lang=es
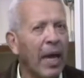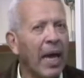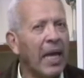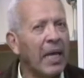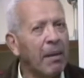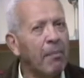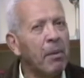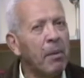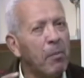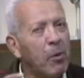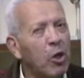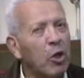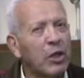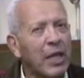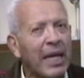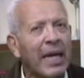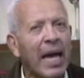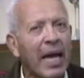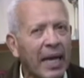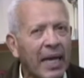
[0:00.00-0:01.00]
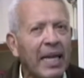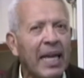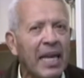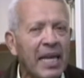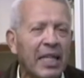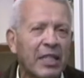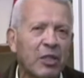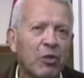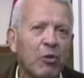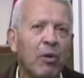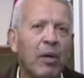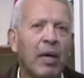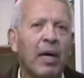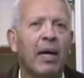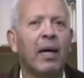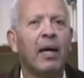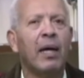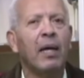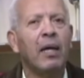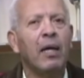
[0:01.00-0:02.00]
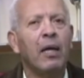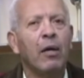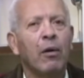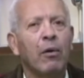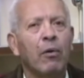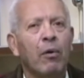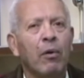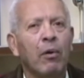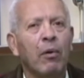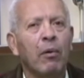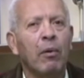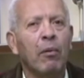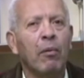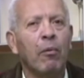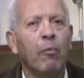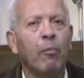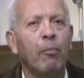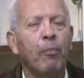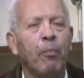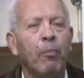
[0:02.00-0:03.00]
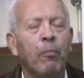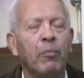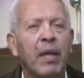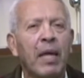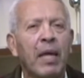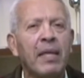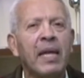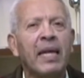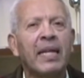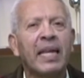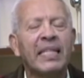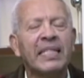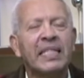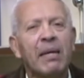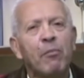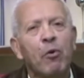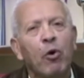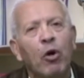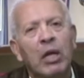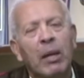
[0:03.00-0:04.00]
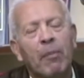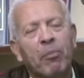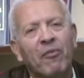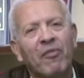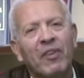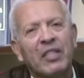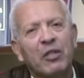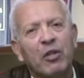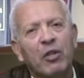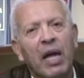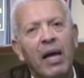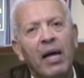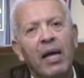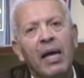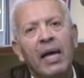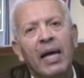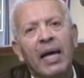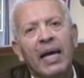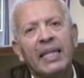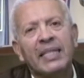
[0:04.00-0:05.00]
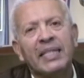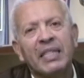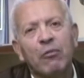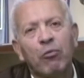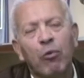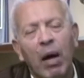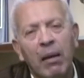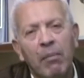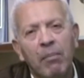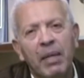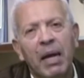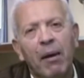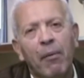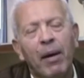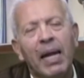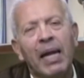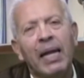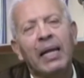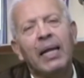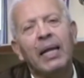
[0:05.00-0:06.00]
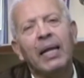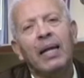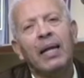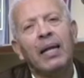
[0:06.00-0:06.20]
en la biblioteca que les Nazoa, un, taller que hacíamos con la profesora igual Mirabal.